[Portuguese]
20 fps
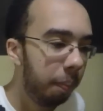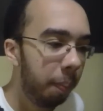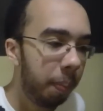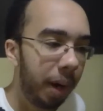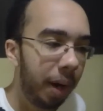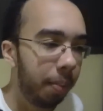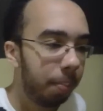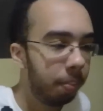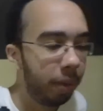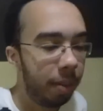
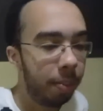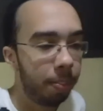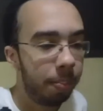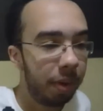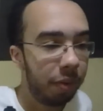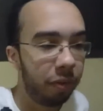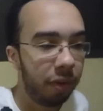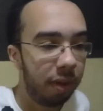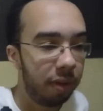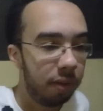
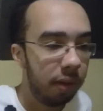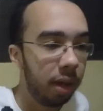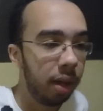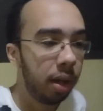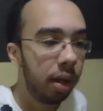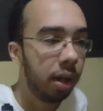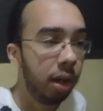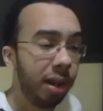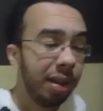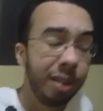para
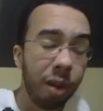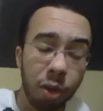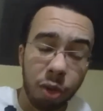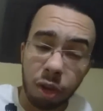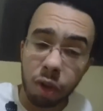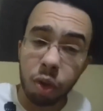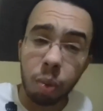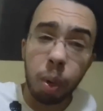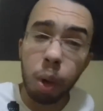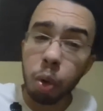fazer, não
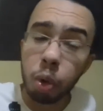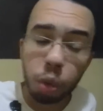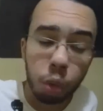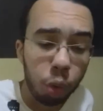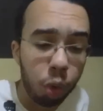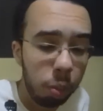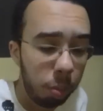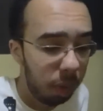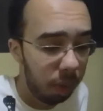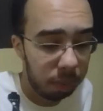só sobre o
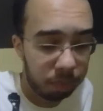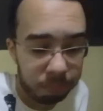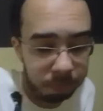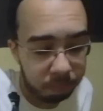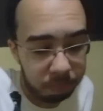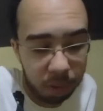YouTube,